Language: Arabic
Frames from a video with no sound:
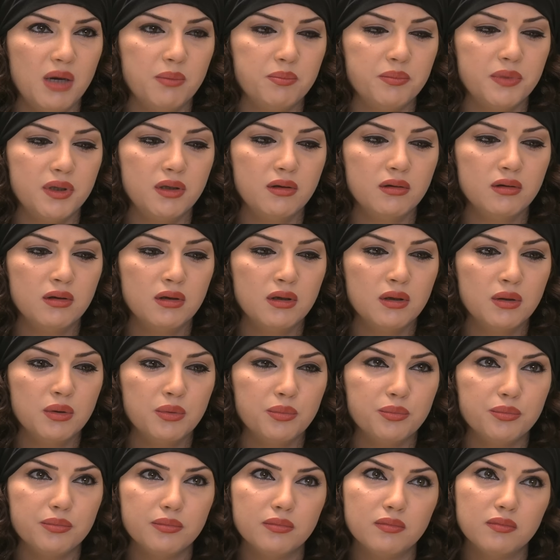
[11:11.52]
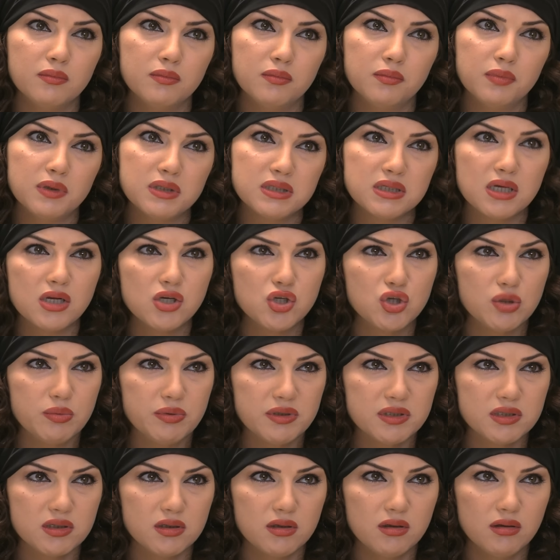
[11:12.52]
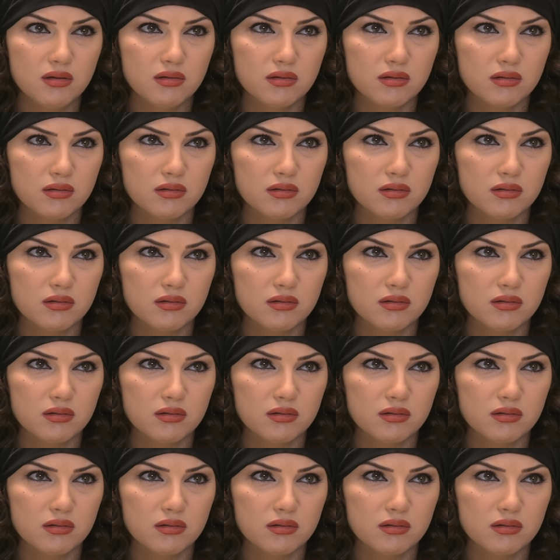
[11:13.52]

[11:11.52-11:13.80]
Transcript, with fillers: عمي بس كل شيء بيصير